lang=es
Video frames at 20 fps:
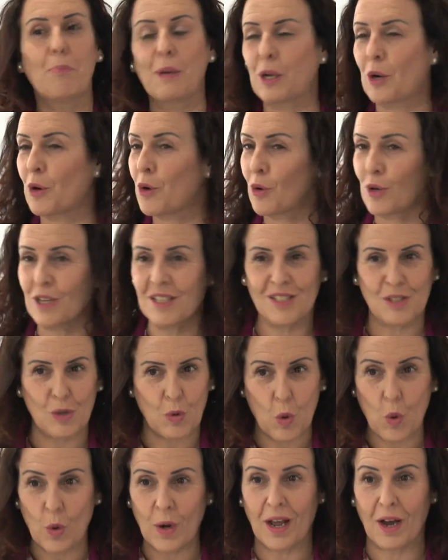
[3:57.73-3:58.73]
pero no es
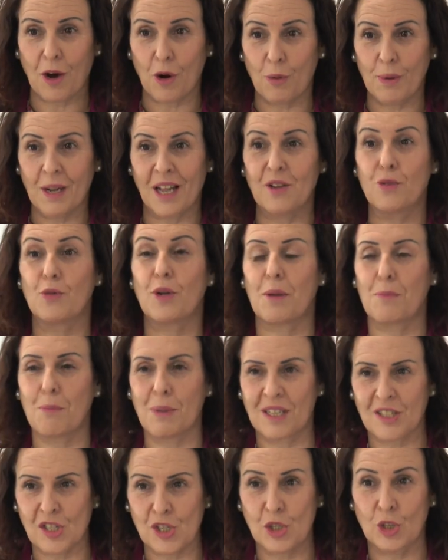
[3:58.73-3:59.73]
una obra ni una
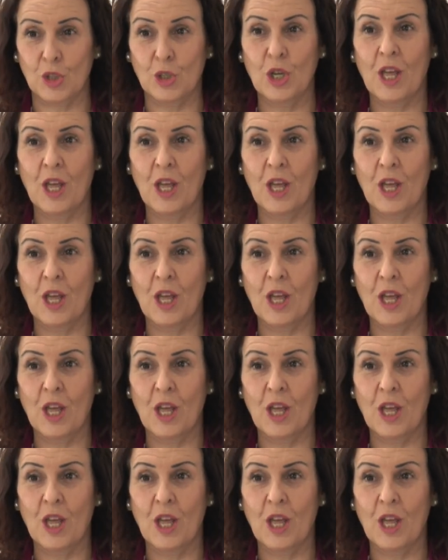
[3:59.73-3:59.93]
inversión